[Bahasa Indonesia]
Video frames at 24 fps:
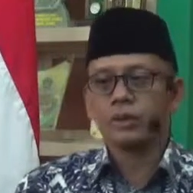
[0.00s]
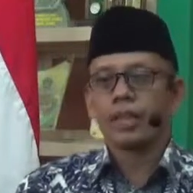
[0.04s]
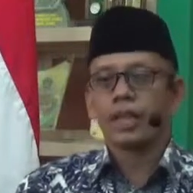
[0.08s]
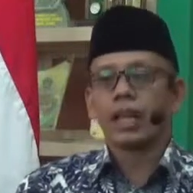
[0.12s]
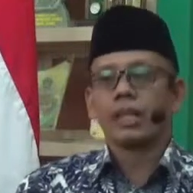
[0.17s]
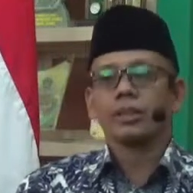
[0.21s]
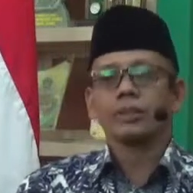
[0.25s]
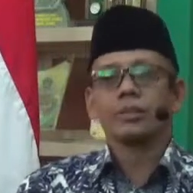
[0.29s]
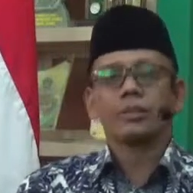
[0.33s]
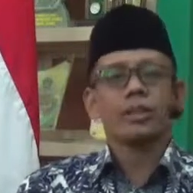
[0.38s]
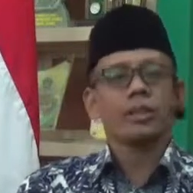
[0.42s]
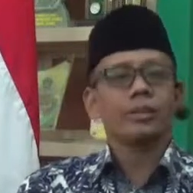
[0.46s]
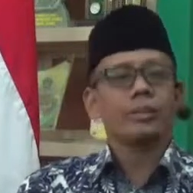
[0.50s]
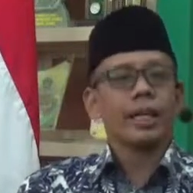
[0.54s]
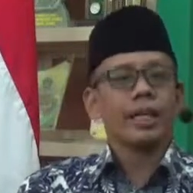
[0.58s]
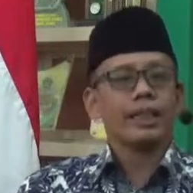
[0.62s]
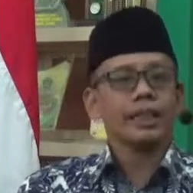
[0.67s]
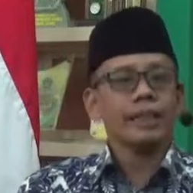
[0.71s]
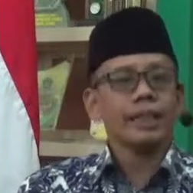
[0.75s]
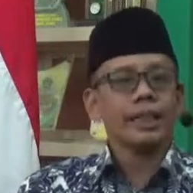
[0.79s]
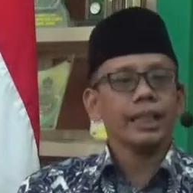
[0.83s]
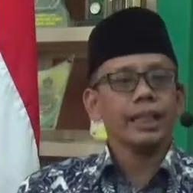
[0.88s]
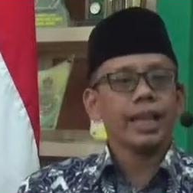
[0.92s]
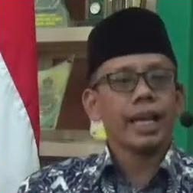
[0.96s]

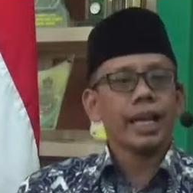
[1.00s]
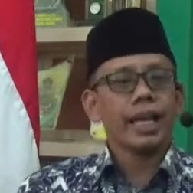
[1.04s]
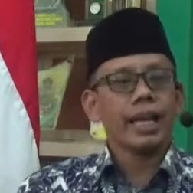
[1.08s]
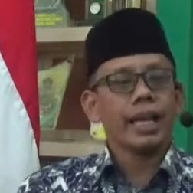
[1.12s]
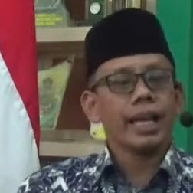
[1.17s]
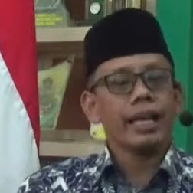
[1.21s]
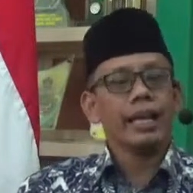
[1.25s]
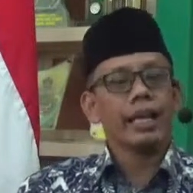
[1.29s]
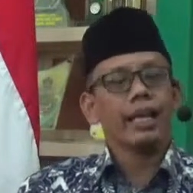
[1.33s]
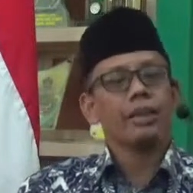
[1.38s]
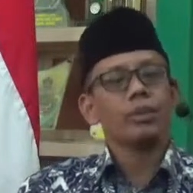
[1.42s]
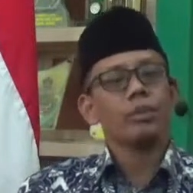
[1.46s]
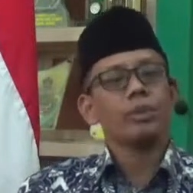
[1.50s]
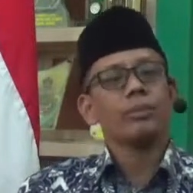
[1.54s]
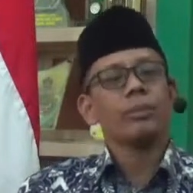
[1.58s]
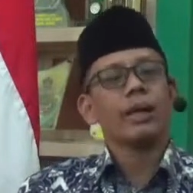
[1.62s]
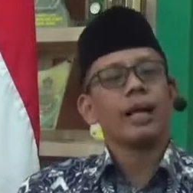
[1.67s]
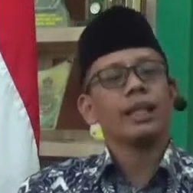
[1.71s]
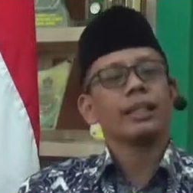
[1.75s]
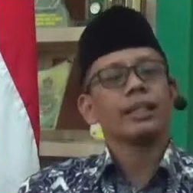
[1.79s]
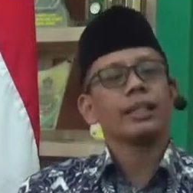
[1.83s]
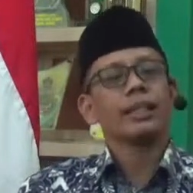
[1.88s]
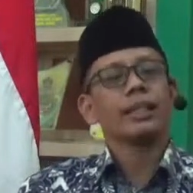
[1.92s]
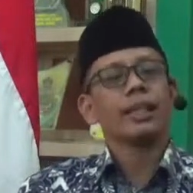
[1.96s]
Transformasi Layanan
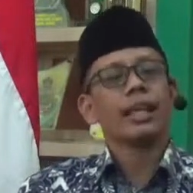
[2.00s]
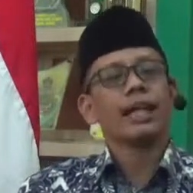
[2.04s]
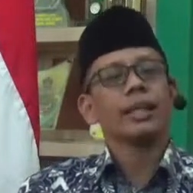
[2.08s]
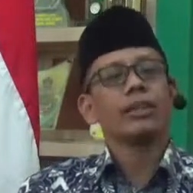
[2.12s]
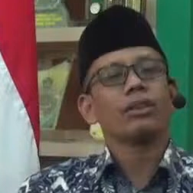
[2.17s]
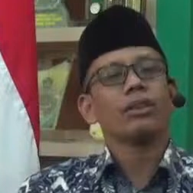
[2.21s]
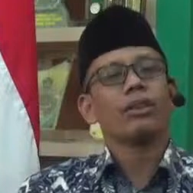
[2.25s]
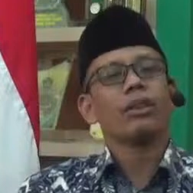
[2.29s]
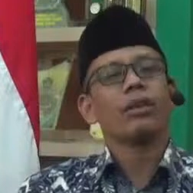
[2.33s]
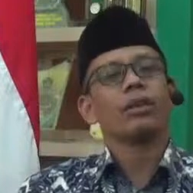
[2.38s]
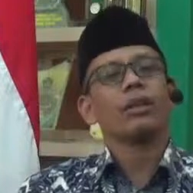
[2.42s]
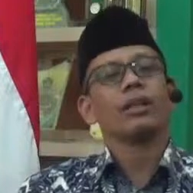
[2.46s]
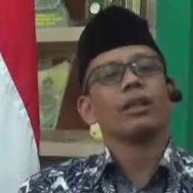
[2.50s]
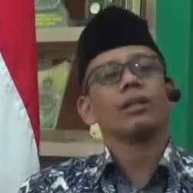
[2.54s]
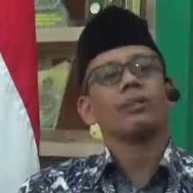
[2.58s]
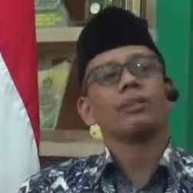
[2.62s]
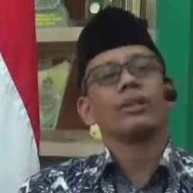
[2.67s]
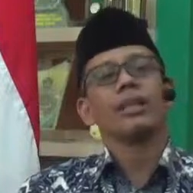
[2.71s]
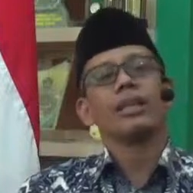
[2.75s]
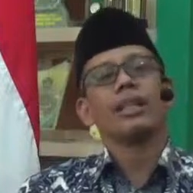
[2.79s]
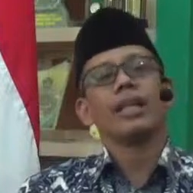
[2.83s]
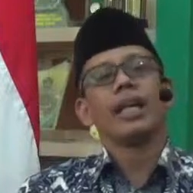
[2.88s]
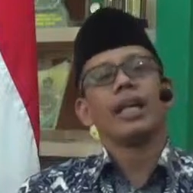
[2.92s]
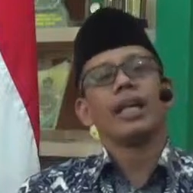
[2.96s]
Umat Kantor
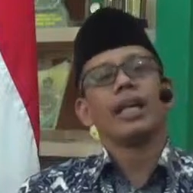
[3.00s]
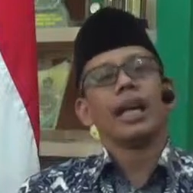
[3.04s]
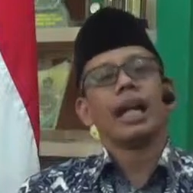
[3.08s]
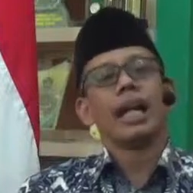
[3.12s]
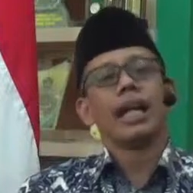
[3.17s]
Kementerian